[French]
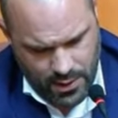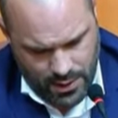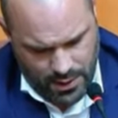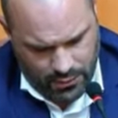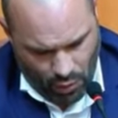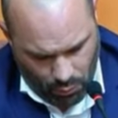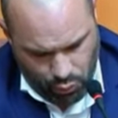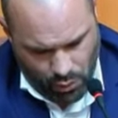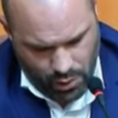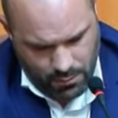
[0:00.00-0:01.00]

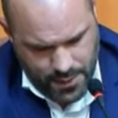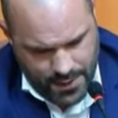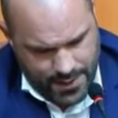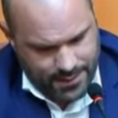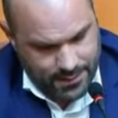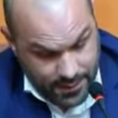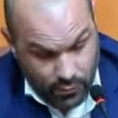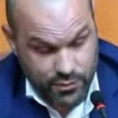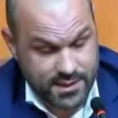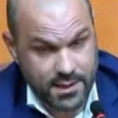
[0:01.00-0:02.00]
d'emploi. Dire
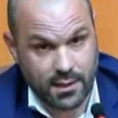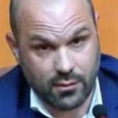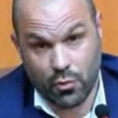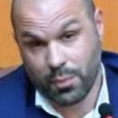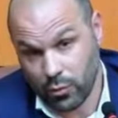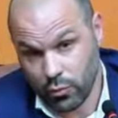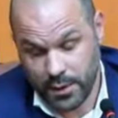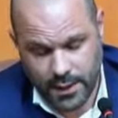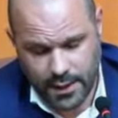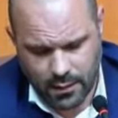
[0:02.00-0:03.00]
aussi, ne pas
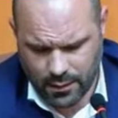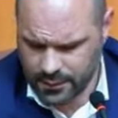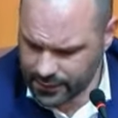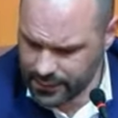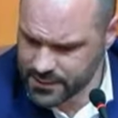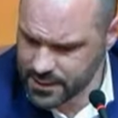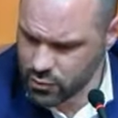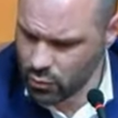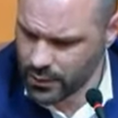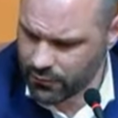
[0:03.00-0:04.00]
l'oublier, la dernière
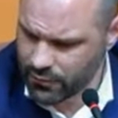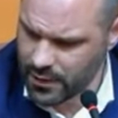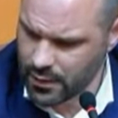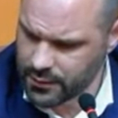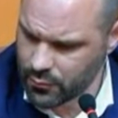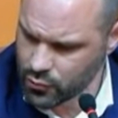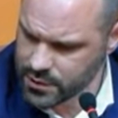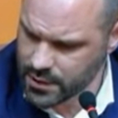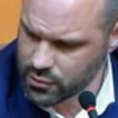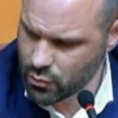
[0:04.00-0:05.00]
session, on a fait la
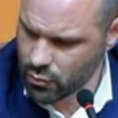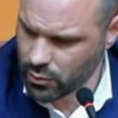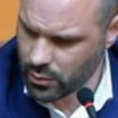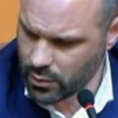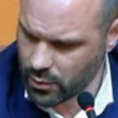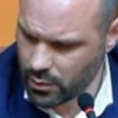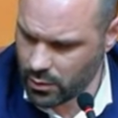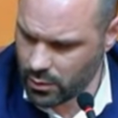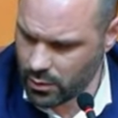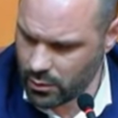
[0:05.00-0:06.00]
démonstration que euh,
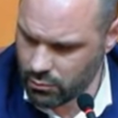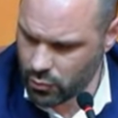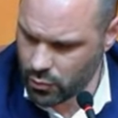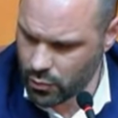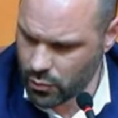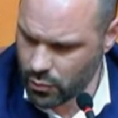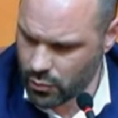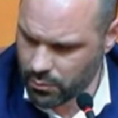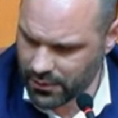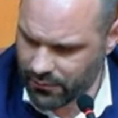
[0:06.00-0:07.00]
le
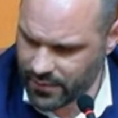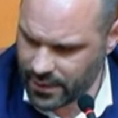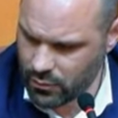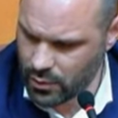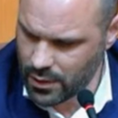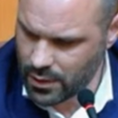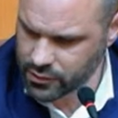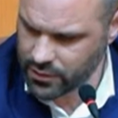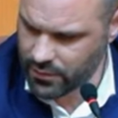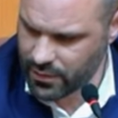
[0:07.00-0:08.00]
préfet Le
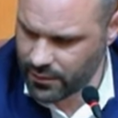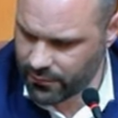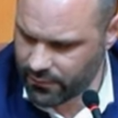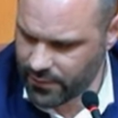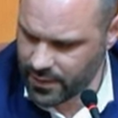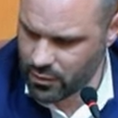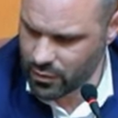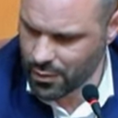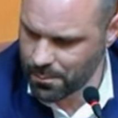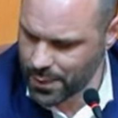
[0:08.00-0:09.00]
avait fait une
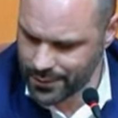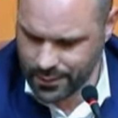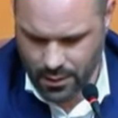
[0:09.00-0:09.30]
campagne